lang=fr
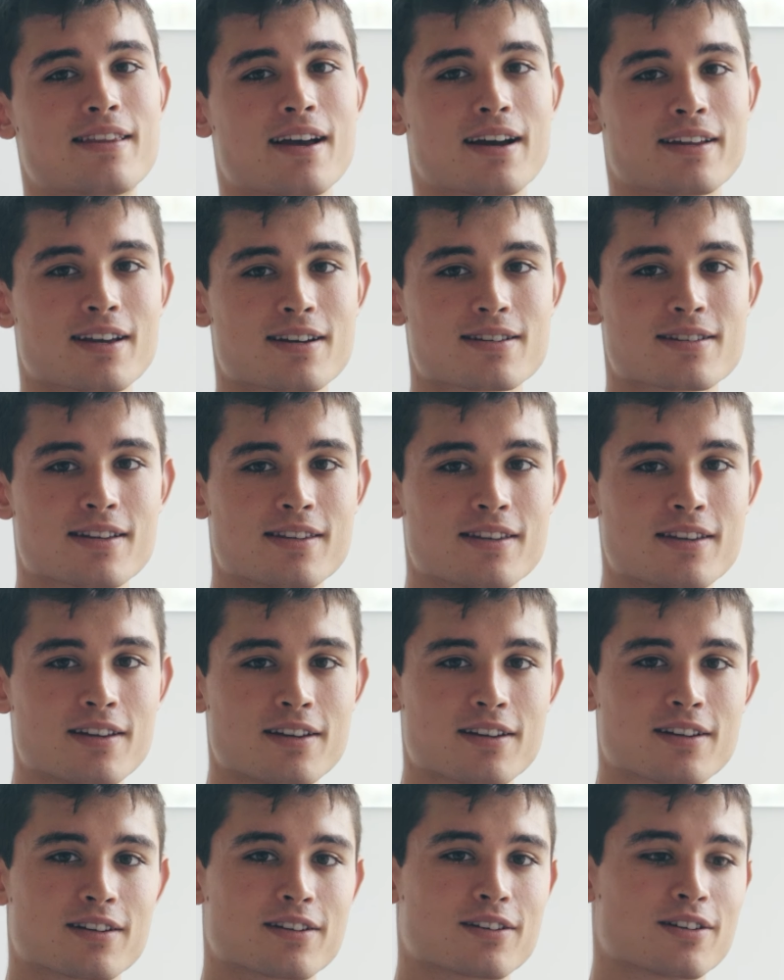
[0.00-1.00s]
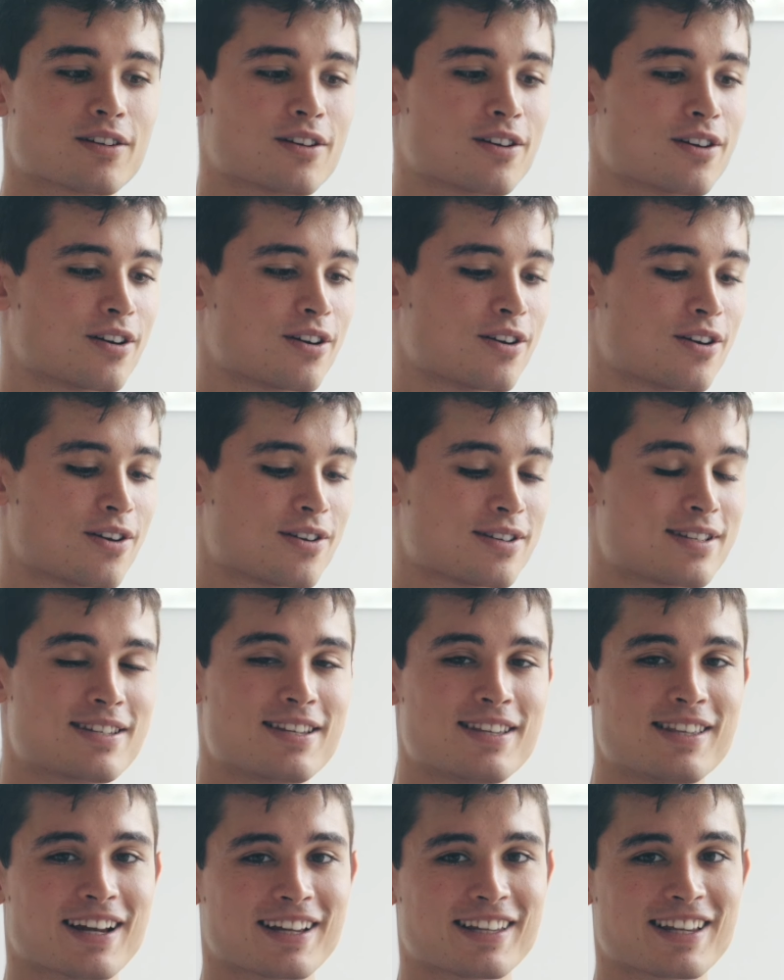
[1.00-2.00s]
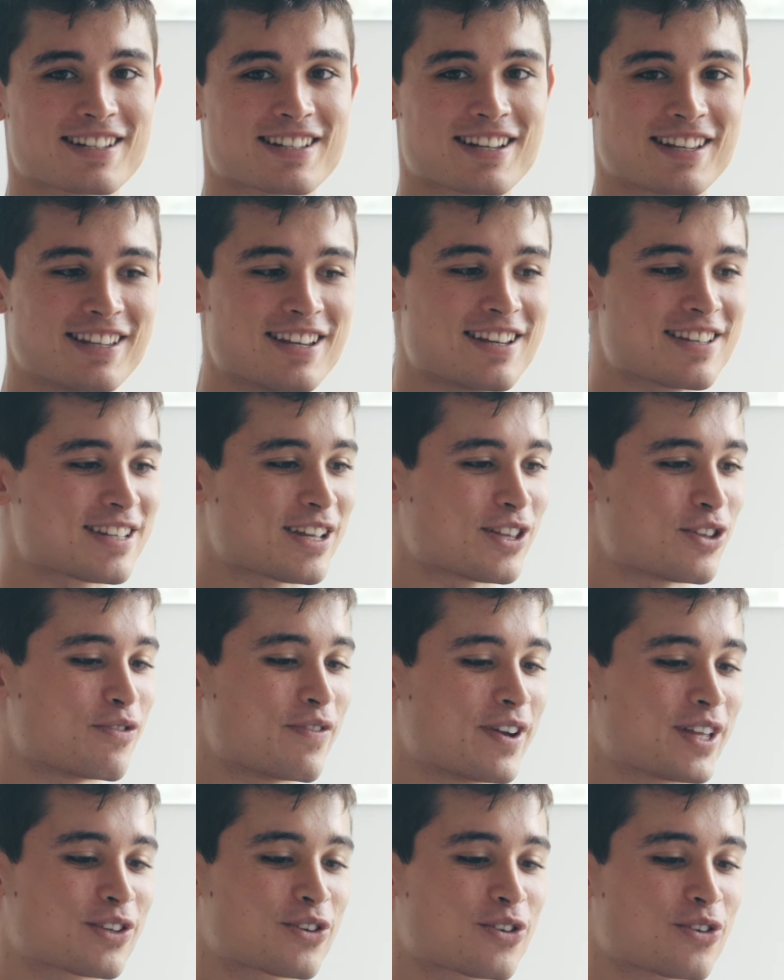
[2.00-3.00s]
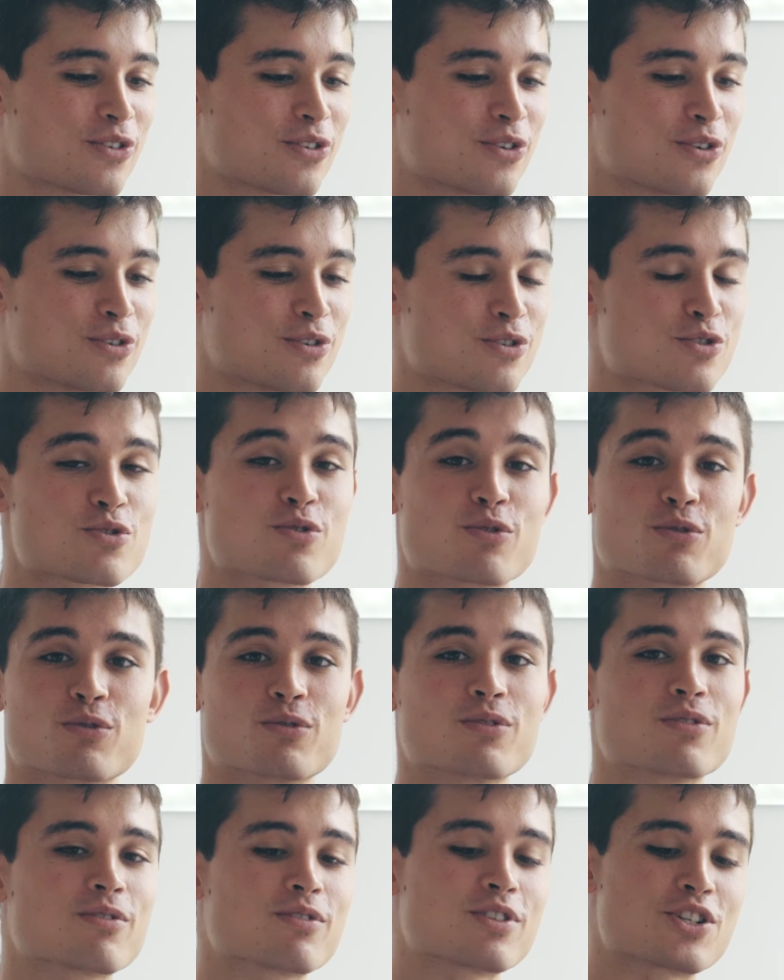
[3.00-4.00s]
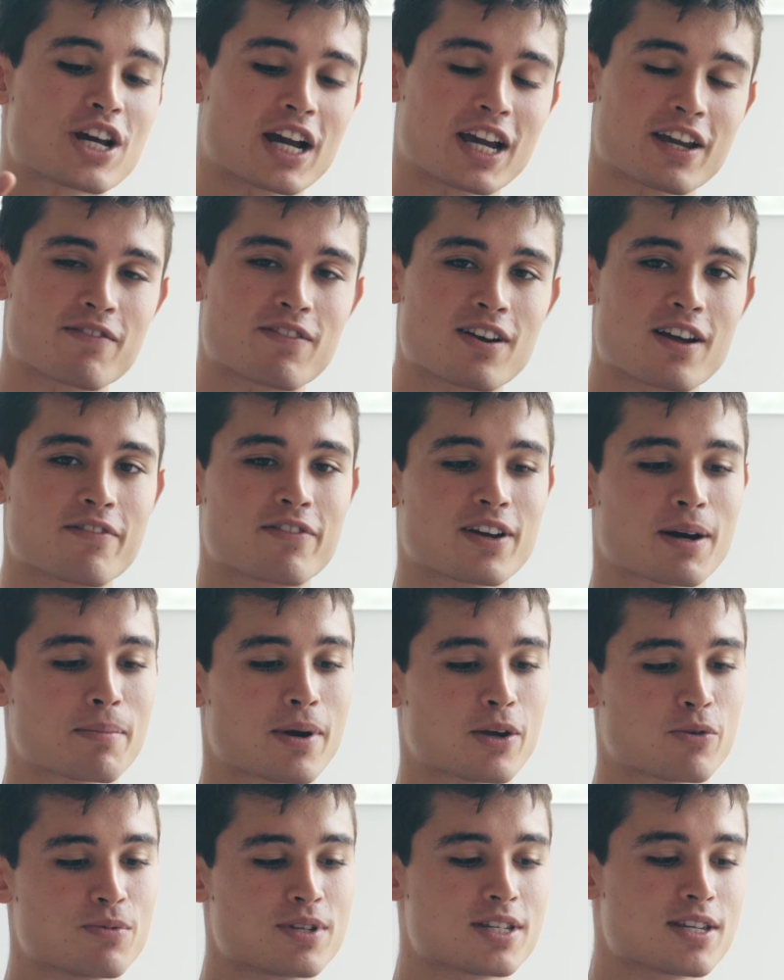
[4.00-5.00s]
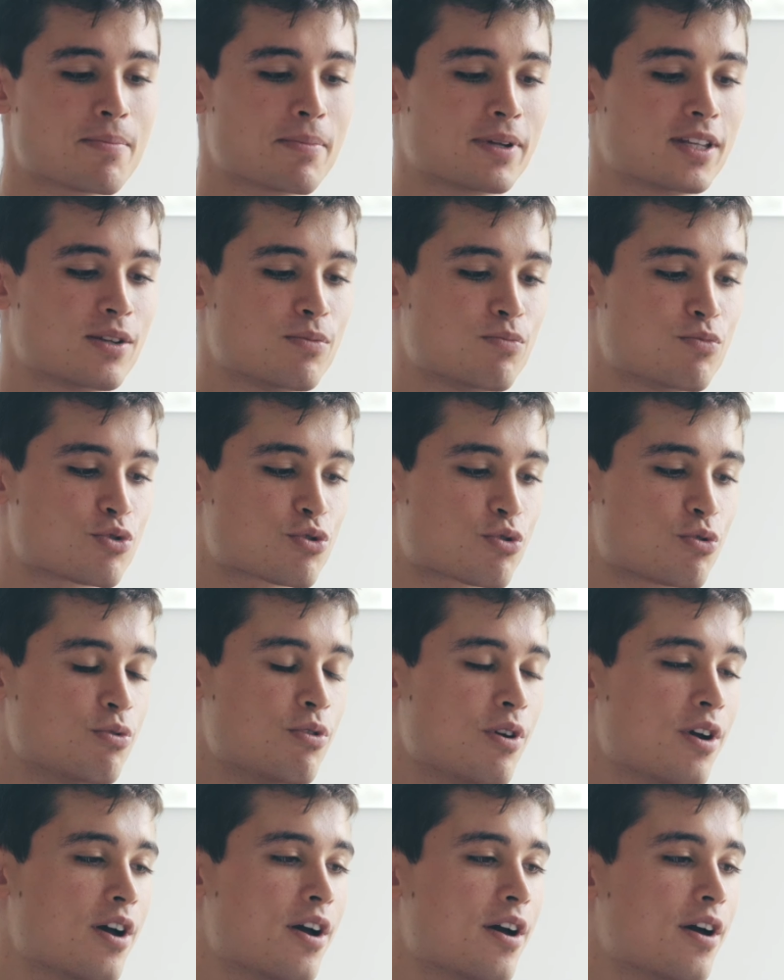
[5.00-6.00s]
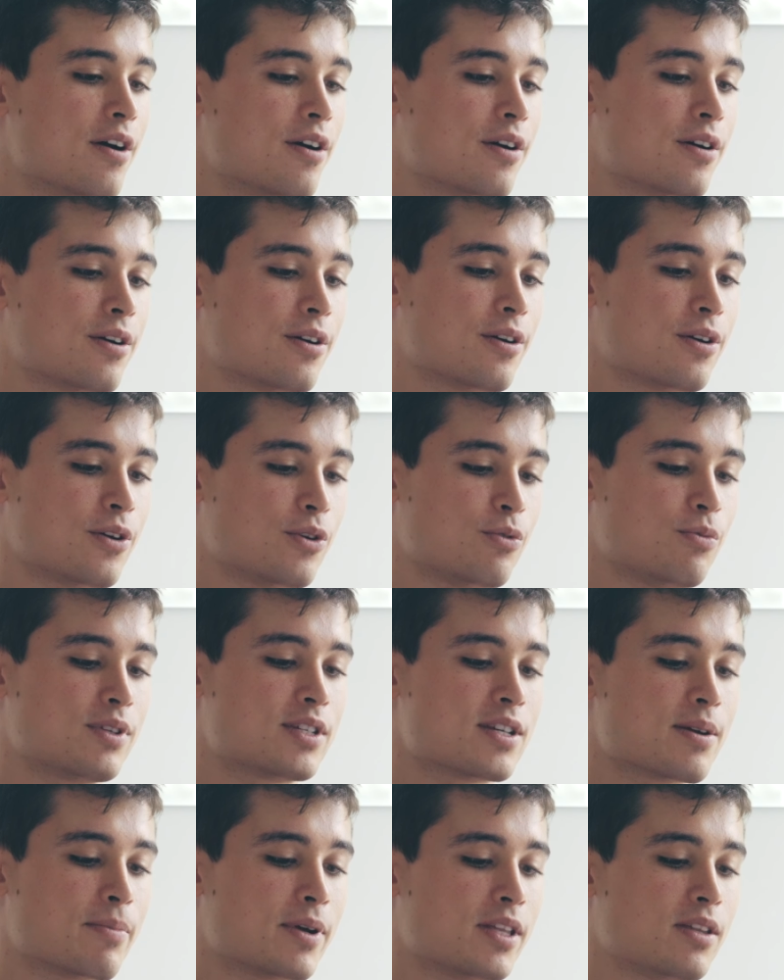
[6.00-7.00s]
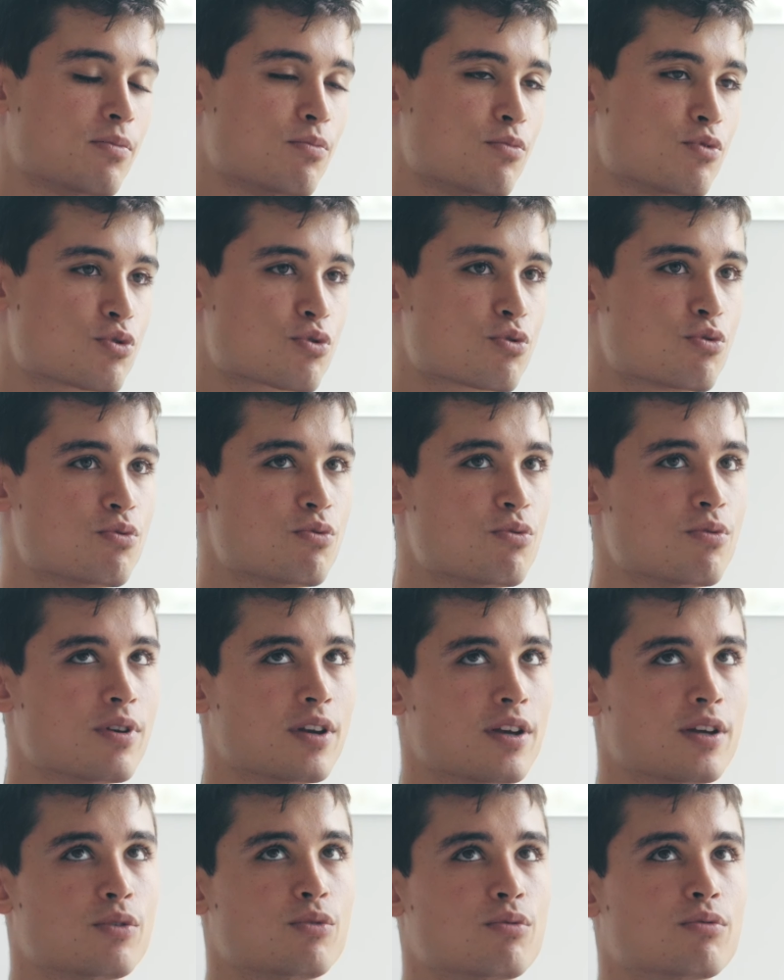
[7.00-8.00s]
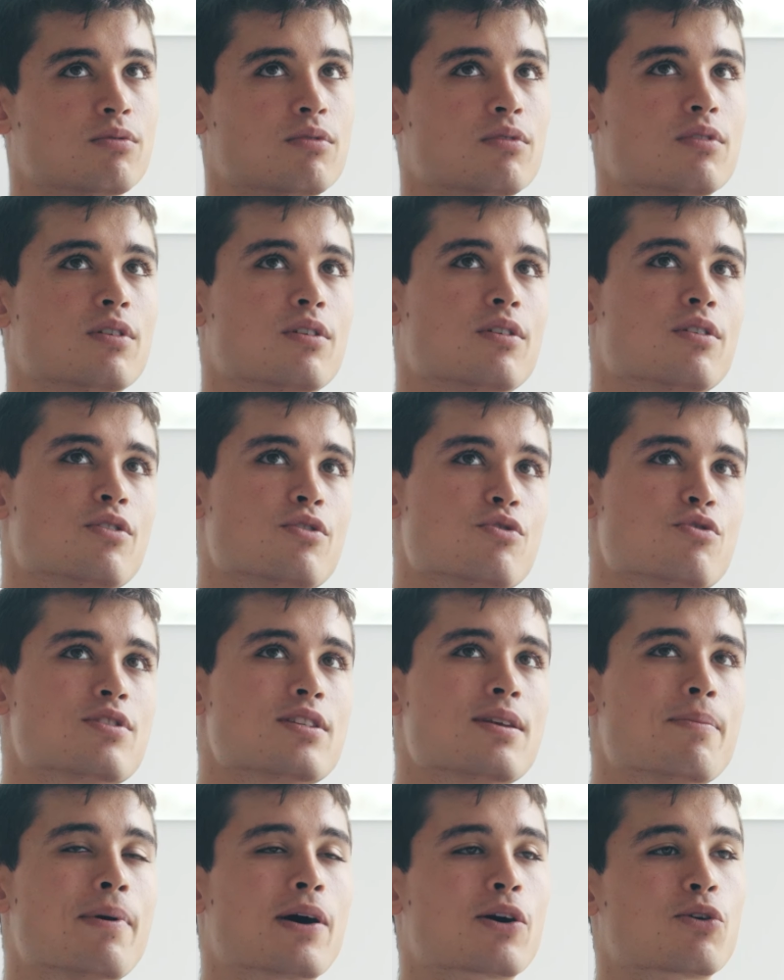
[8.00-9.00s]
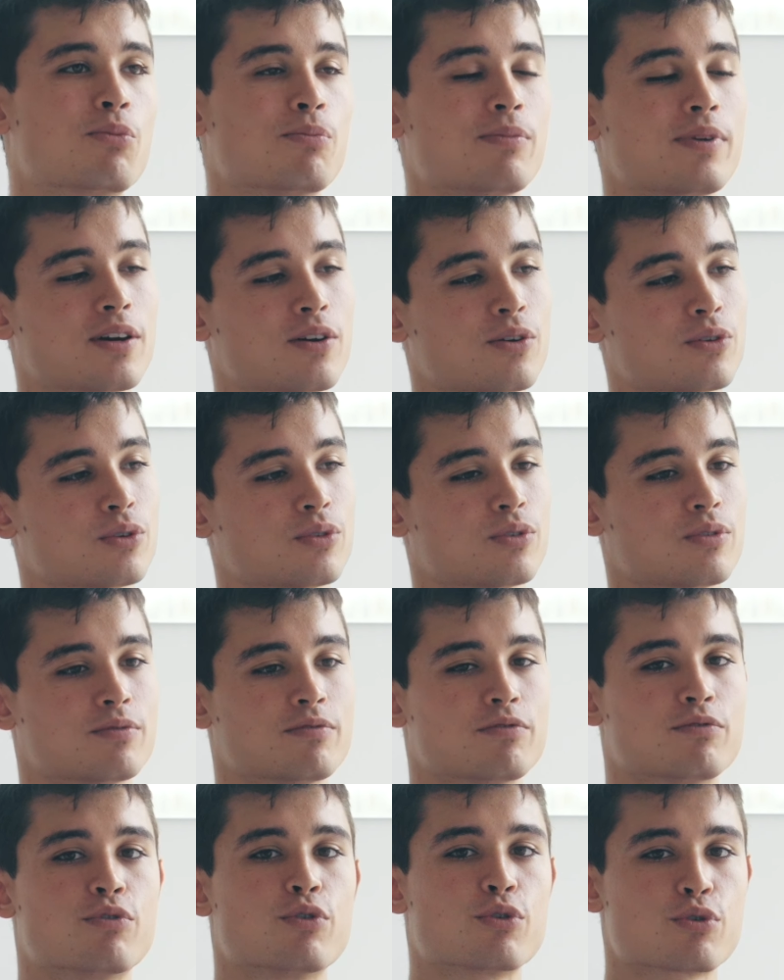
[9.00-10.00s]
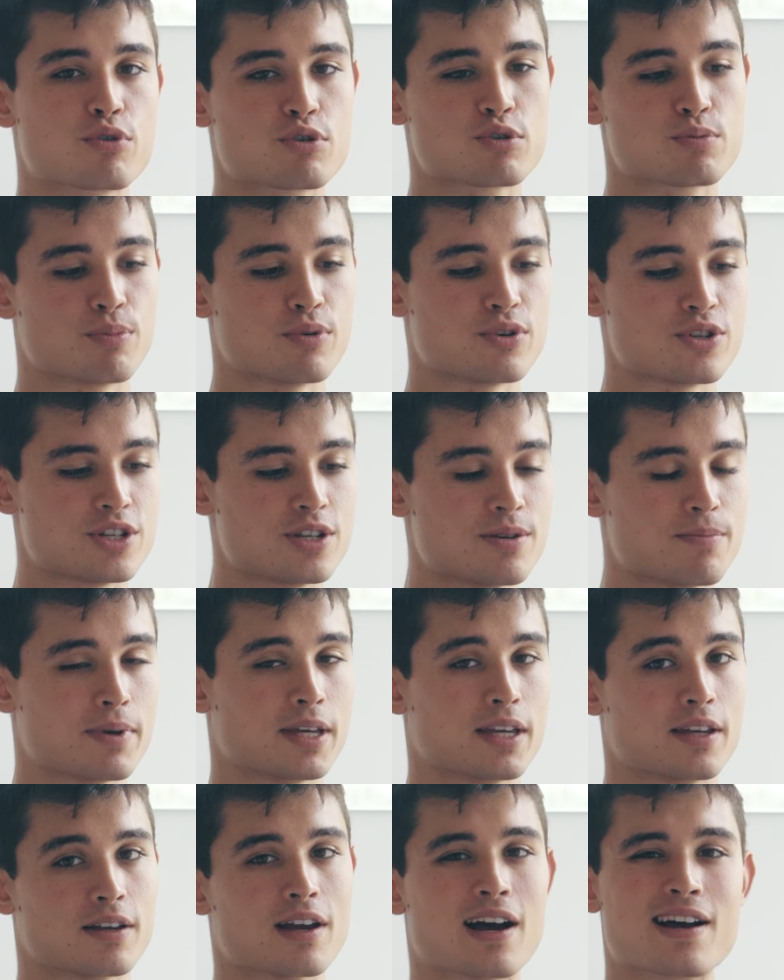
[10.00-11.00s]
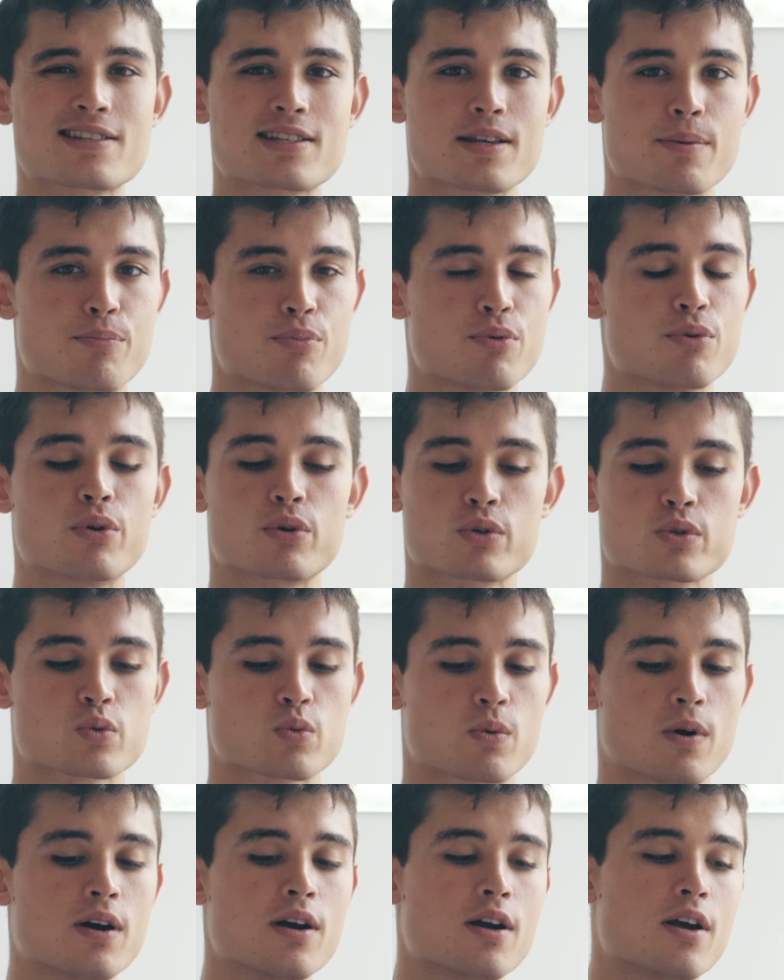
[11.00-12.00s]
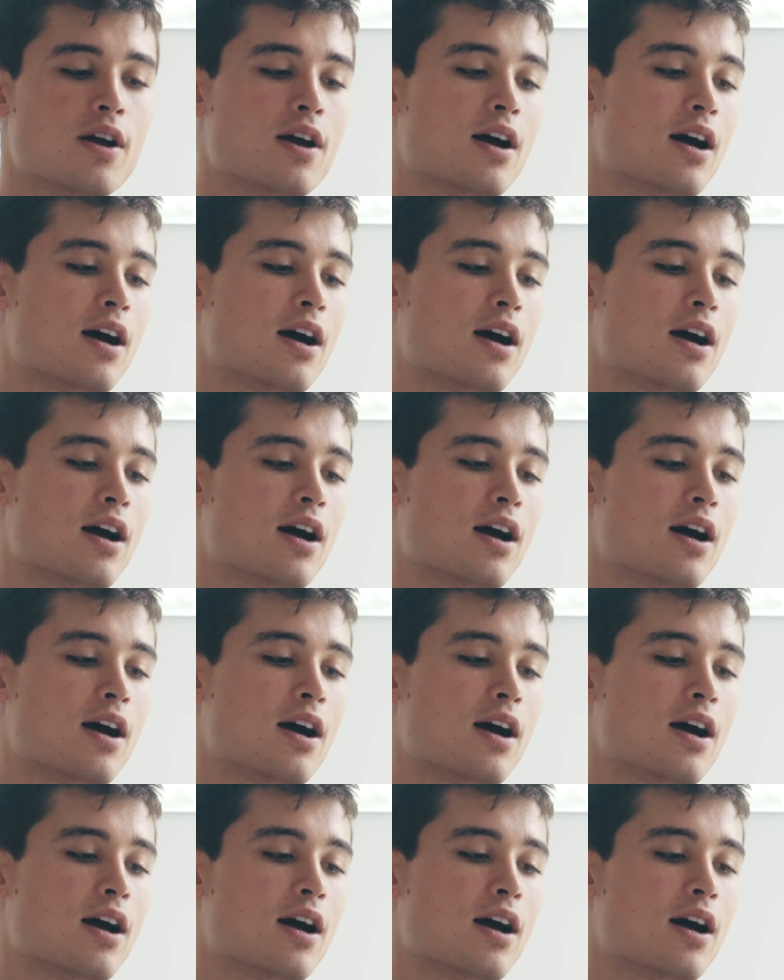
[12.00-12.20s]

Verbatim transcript: dernières années euh, six dernières années, ça devait être que j'arrive là vers ma huitième année de muscu, euh, huitième année de muscu et dont euh, je sais pas combien focus body, mais assez peu en soi.